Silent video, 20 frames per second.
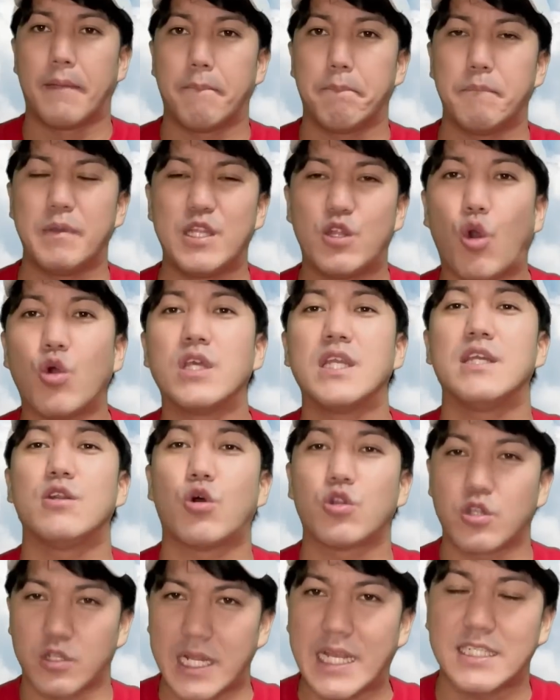緑
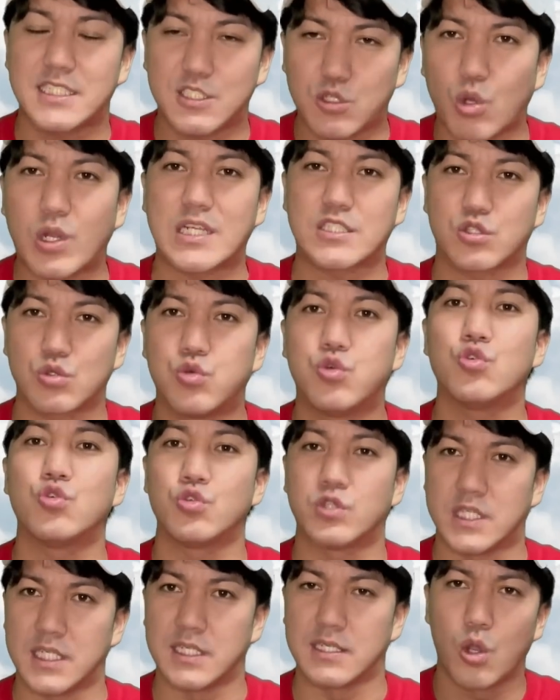色のね、
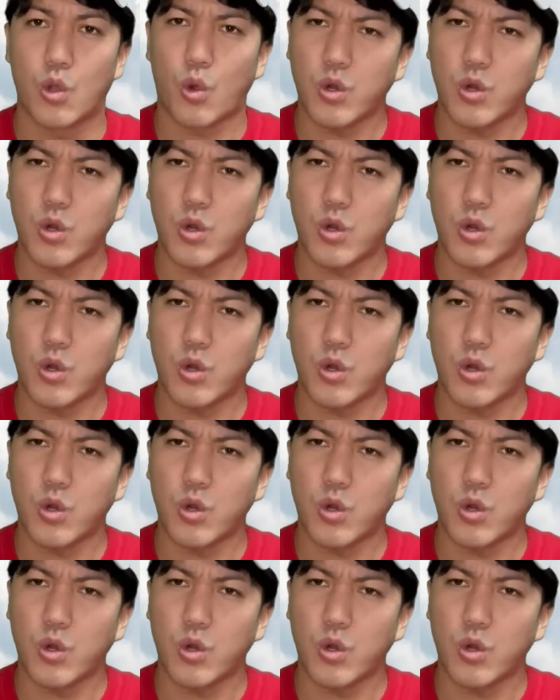シトラスフルーティー。